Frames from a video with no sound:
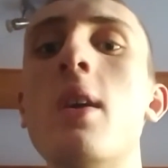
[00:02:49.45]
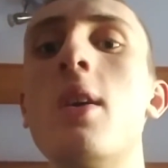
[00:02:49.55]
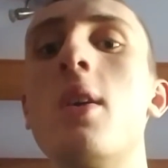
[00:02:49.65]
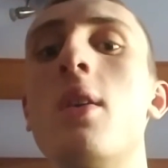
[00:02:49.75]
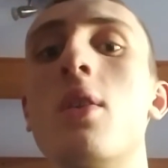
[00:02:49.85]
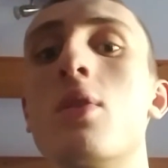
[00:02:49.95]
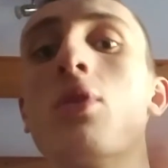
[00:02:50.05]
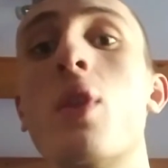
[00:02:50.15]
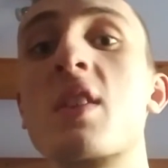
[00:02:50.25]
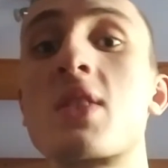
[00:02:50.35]
Euh, il
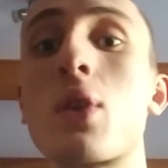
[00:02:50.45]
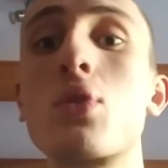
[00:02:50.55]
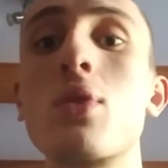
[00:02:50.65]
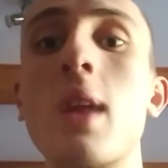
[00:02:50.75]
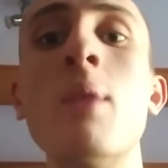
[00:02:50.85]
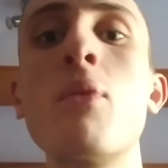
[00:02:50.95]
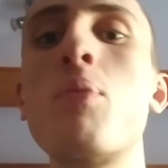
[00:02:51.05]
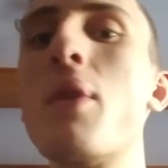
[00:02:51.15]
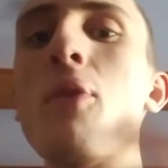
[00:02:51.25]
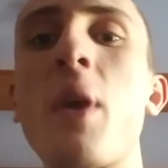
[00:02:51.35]
y en a 5 au total. Vous
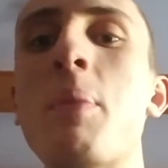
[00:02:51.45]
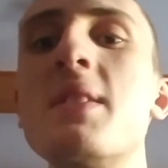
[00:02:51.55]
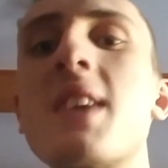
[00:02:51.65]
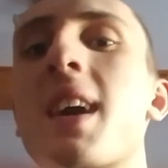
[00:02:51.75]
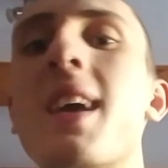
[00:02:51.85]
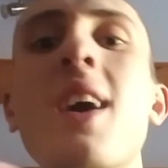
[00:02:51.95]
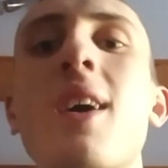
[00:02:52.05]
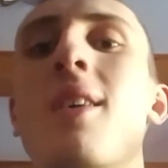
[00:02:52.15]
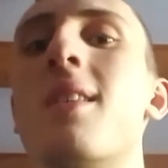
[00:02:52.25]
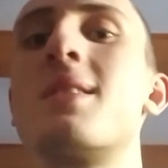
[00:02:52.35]
pouvez vous faire plaisir et
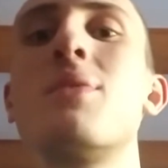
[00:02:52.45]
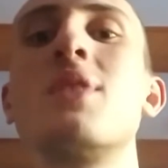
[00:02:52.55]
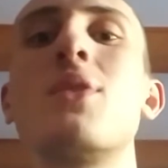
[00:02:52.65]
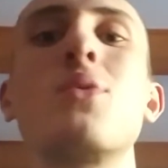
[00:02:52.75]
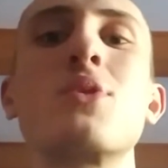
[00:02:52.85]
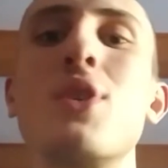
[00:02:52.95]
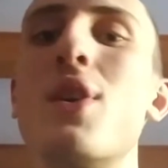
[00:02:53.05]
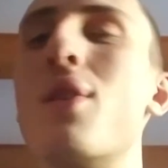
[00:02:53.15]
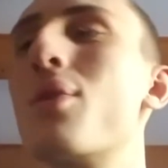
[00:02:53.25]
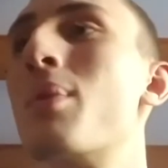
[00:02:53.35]
euh, si vous êtes tout
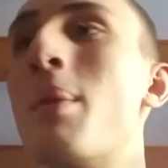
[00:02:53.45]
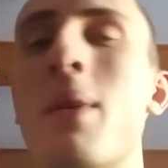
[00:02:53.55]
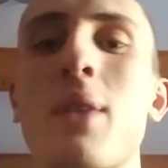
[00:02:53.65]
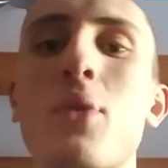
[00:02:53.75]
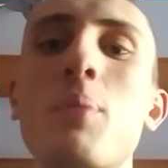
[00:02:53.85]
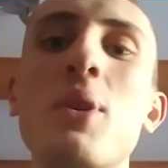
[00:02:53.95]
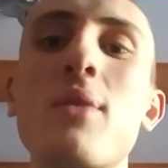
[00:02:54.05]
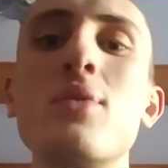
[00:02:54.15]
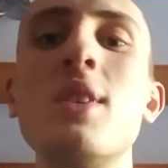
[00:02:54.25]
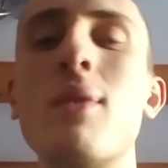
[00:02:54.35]
seul ou même avec vos potes,
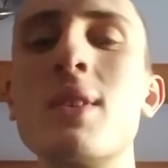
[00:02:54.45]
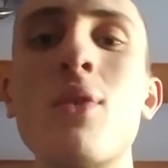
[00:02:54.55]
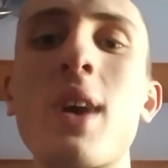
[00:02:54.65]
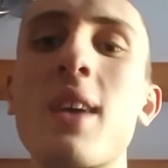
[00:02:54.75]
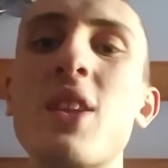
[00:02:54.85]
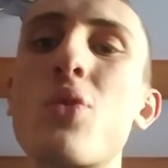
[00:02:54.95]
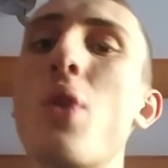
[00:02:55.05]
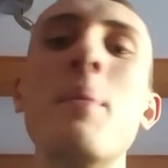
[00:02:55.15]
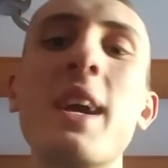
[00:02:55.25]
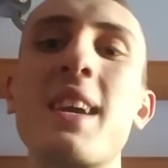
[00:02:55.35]
vous dire vas-y, on va regarder tout
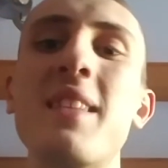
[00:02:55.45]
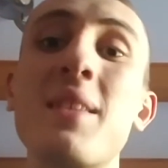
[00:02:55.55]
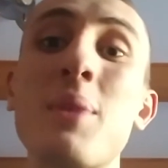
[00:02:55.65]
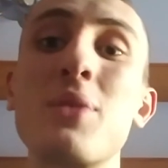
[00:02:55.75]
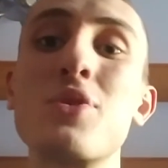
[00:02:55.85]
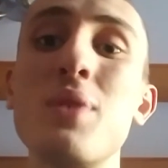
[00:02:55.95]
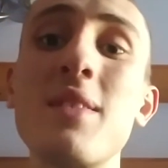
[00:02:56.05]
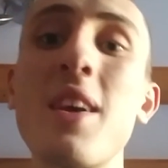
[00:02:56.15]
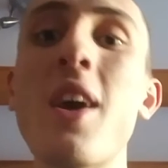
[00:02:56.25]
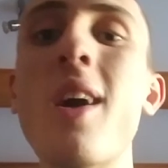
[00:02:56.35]
l'American Nightmare de
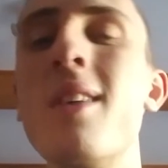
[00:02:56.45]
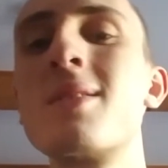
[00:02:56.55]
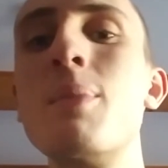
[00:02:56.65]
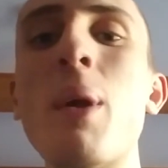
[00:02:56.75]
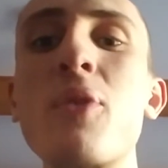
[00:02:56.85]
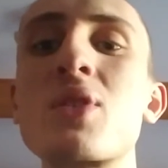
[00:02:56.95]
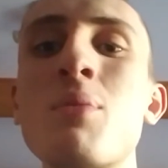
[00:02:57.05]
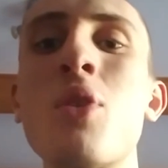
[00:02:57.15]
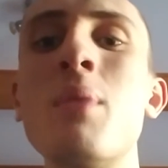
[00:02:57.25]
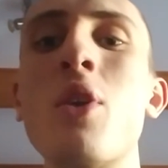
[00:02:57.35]
suite. C'est pas
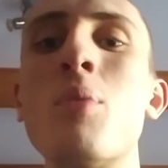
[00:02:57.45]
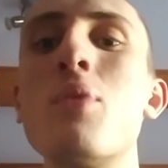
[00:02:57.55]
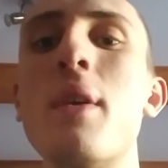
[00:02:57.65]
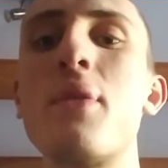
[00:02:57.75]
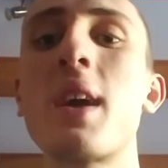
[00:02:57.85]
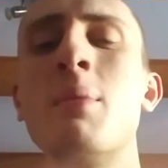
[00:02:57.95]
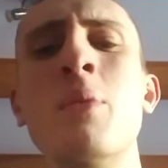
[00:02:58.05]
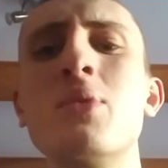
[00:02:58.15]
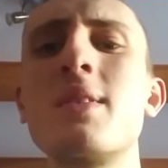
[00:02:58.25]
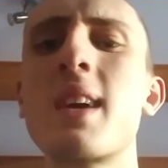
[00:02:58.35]
forcément le meilleur move à faire. Il y a même
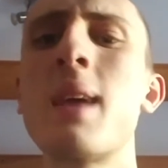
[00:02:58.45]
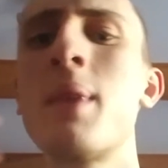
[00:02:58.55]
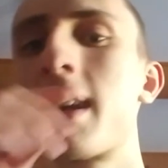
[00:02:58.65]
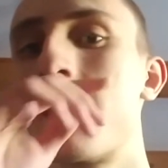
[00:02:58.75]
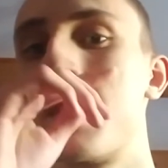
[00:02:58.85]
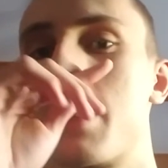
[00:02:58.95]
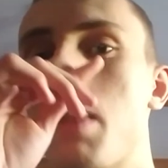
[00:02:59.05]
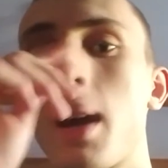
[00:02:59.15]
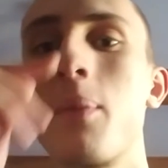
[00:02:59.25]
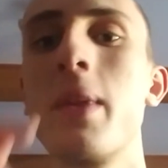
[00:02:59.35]
une série American
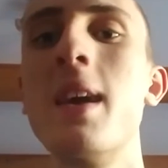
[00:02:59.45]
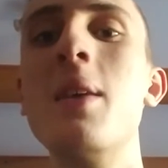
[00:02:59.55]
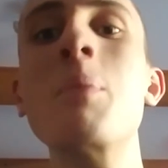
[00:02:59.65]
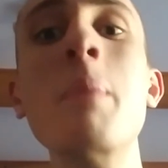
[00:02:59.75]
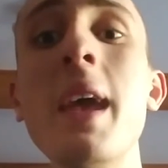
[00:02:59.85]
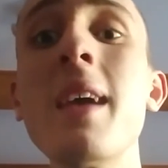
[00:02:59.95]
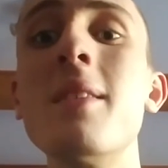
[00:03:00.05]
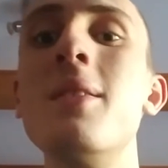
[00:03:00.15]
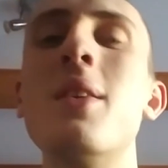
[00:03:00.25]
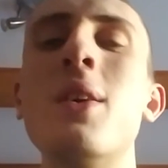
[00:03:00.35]
Nightmare, mais
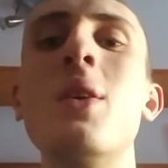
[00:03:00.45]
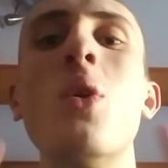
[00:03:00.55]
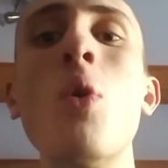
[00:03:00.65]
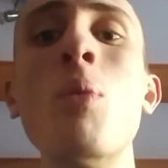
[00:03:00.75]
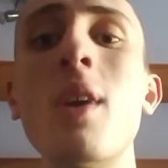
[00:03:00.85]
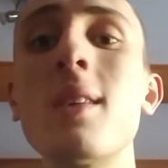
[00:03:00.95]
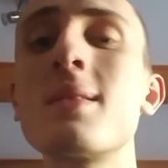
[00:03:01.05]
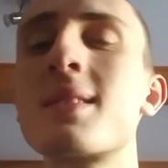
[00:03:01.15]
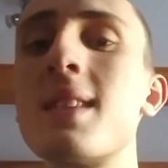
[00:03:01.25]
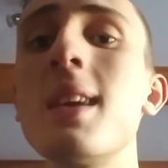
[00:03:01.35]
euh, au moins
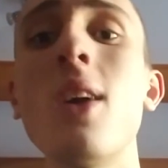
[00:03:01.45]
c'est